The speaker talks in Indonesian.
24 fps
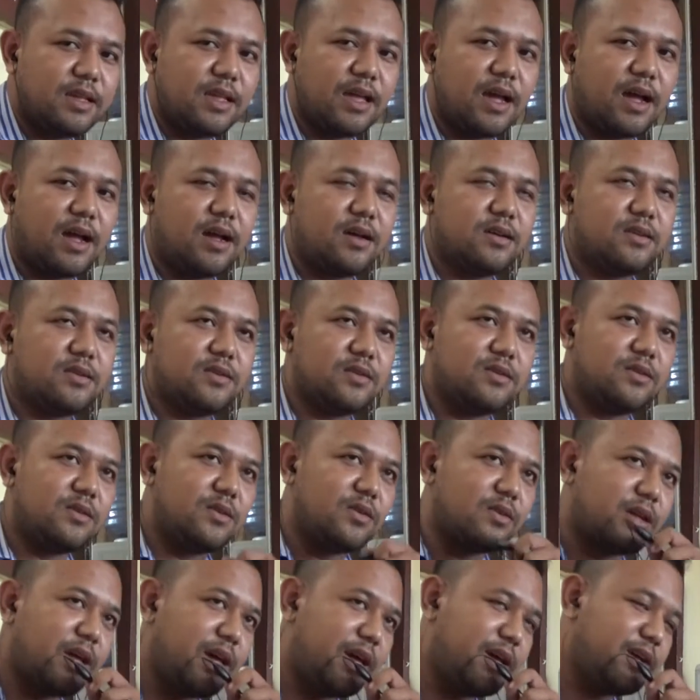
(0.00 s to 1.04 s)
Ya.
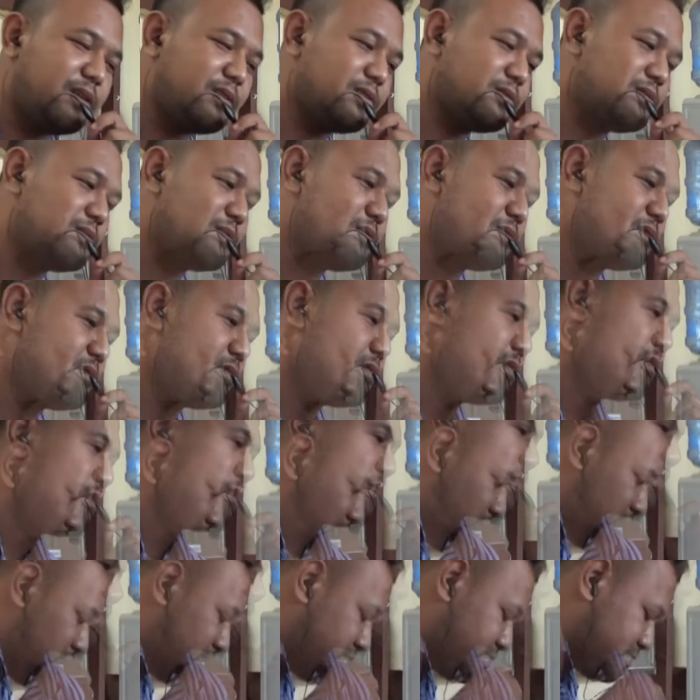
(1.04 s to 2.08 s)
Oke? Okay? Sudah dibuka
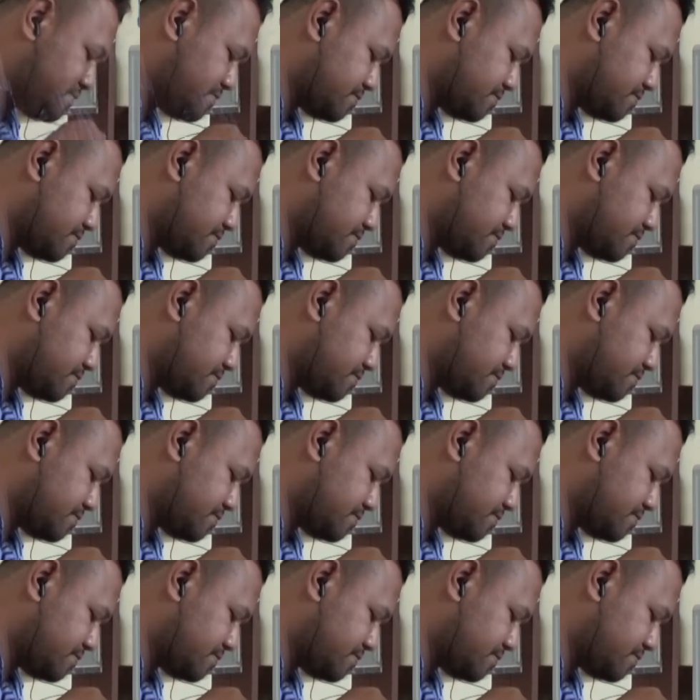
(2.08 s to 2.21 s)
belum?